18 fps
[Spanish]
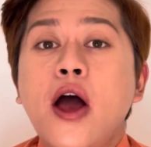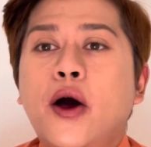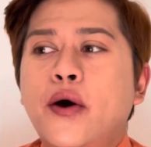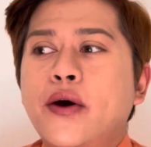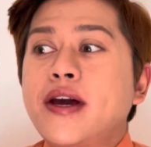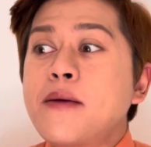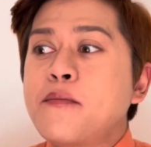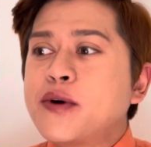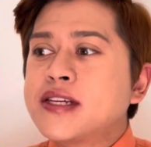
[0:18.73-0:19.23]

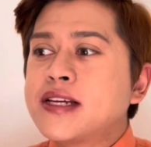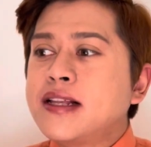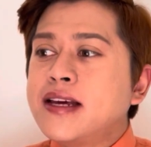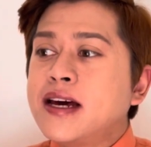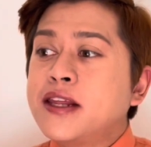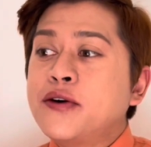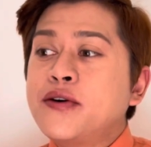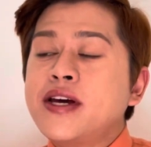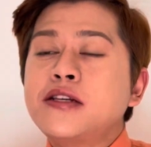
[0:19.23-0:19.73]
Oigan, pues el
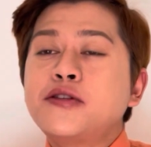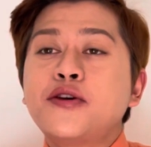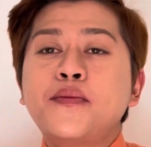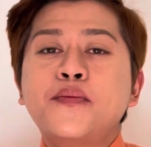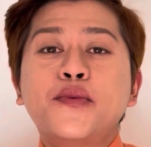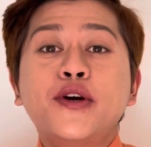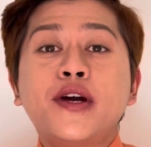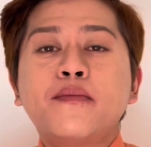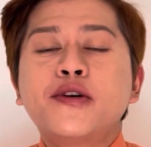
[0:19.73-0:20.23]
día de hoy estoy
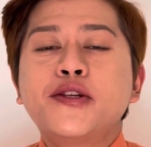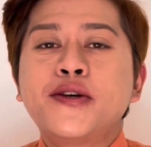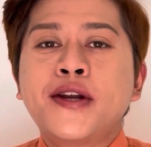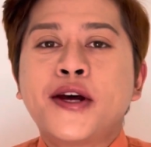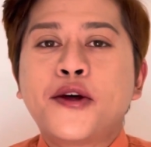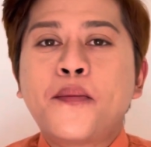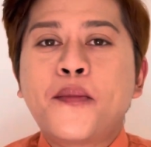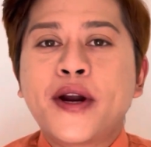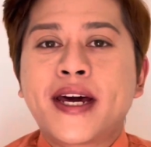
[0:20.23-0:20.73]
muy
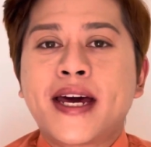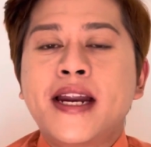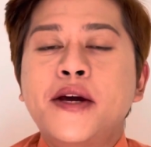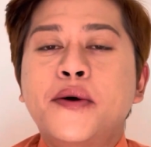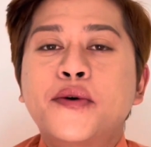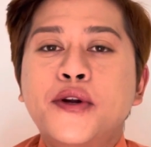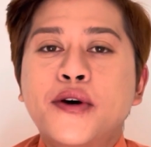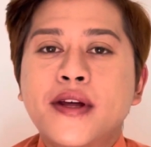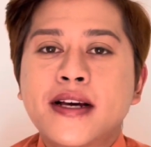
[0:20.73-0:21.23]
emocionado porque
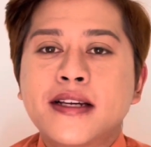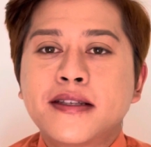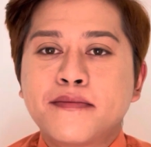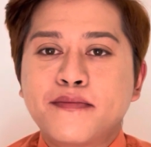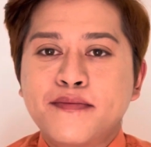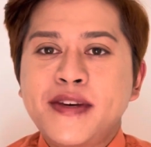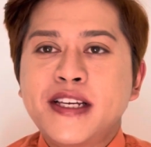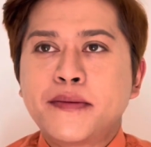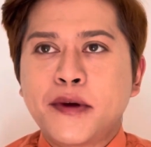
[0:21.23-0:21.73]
ninguno de
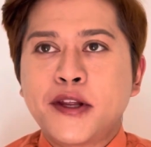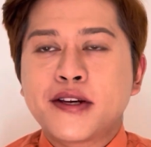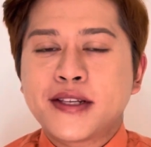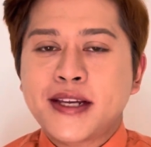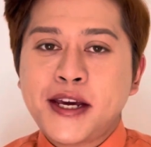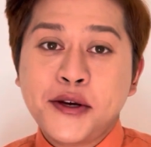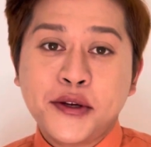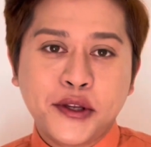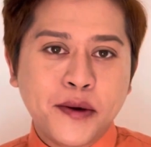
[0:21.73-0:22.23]
mis videos
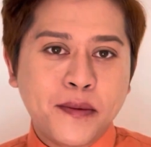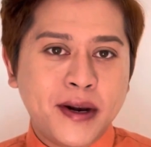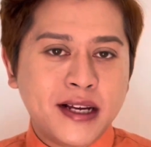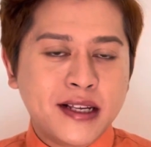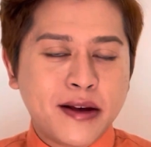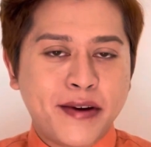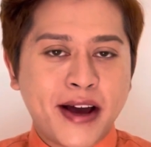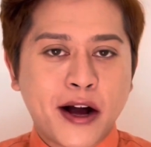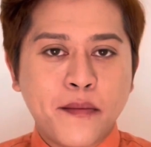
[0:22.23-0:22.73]
de YouTube
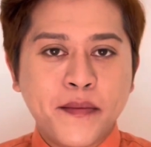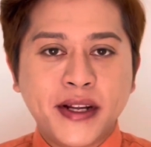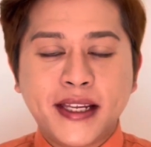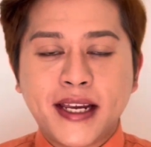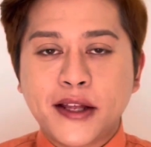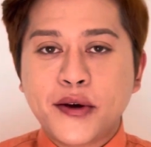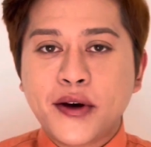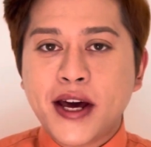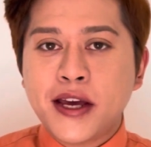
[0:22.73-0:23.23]
les había
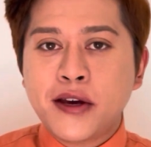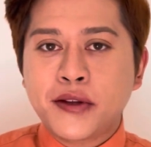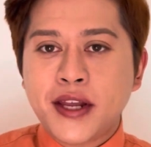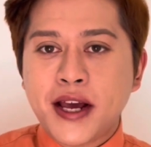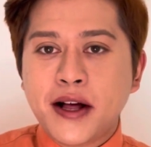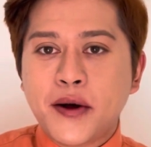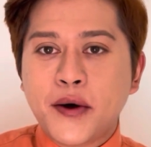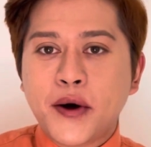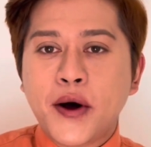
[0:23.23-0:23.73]
comentado que yo
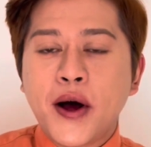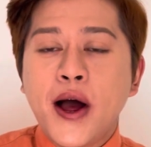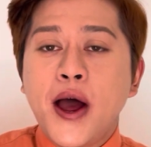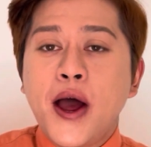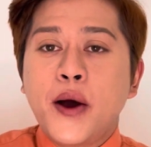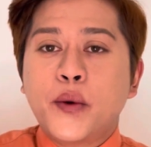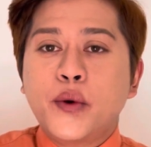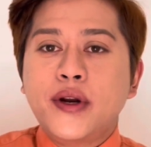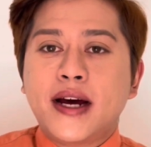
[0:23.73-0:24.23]
tengo
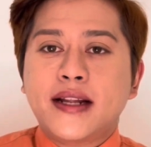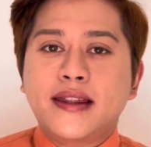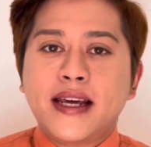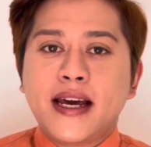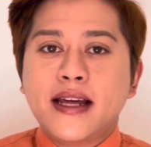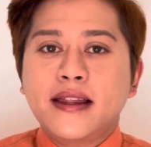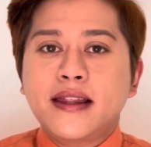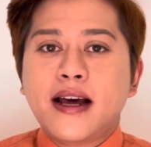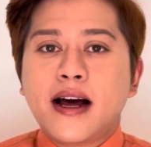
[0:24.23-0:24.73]
una
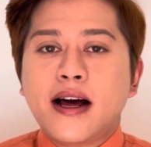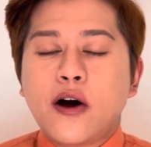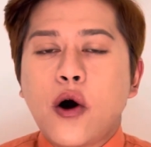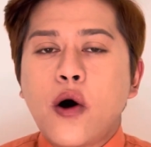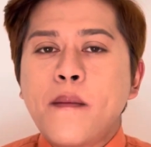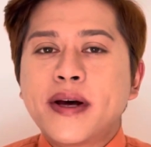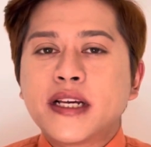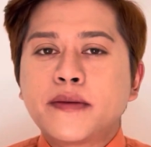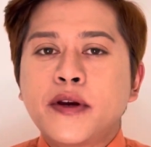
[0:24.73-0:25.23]
tienda
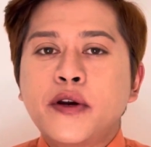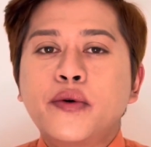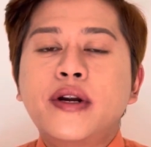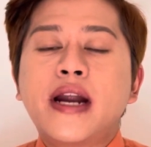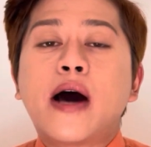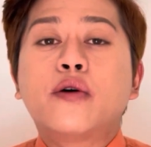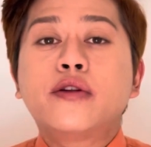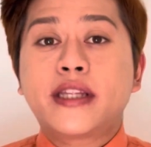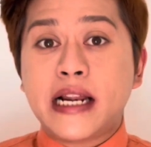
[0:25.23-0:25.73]
o más bien un
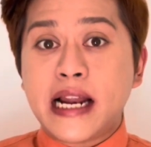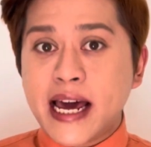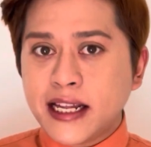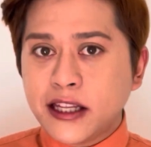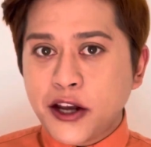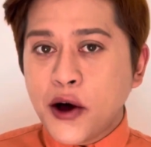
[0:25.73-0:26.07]
outlet